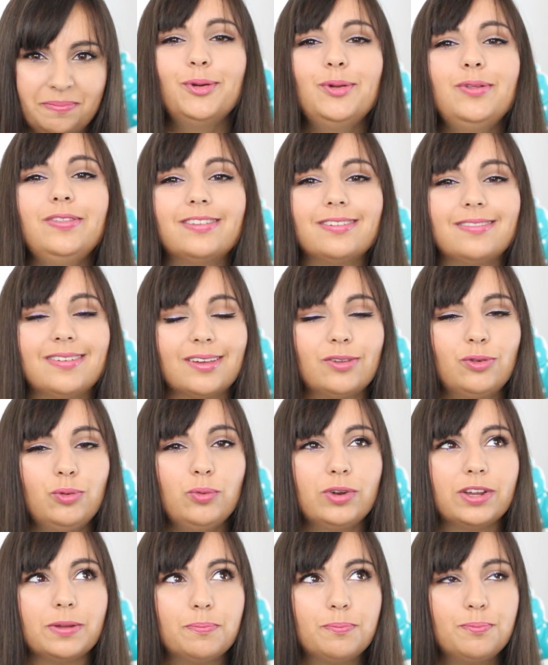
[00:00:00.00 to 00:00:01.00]
Une des
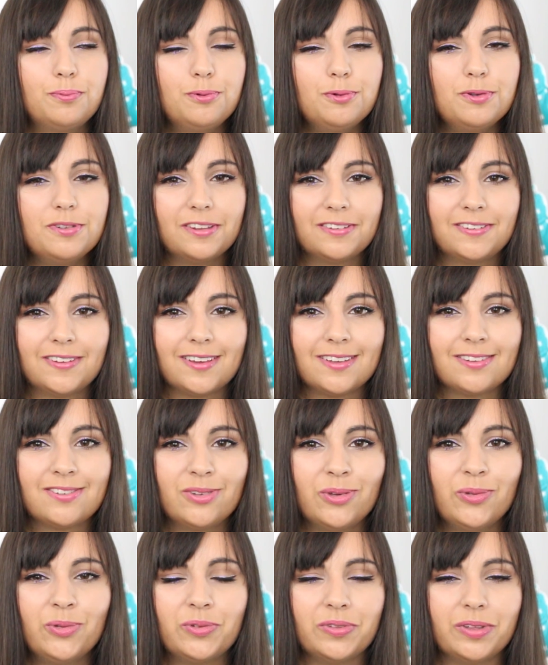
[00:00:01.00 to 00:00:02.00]
versions les plus
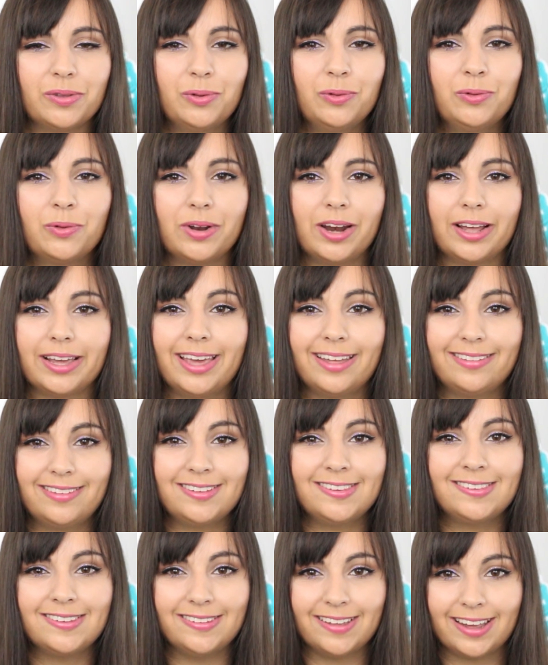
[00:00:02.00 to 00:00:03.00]
intéressantes n'est autre que la
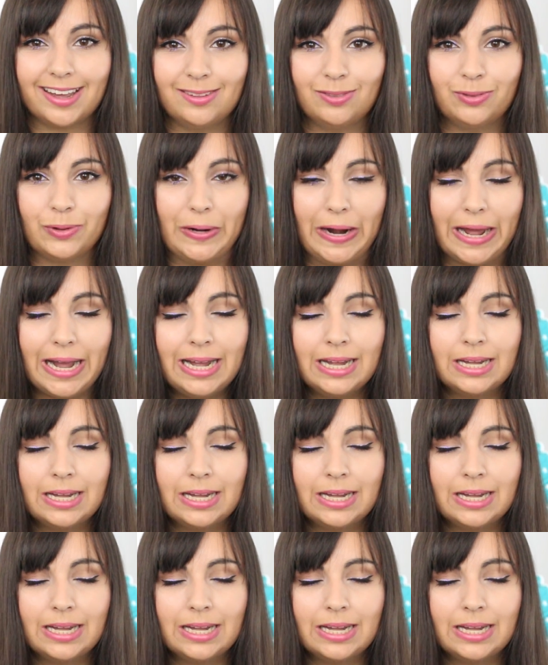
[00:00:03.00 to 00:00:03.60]
Gata Senerentola,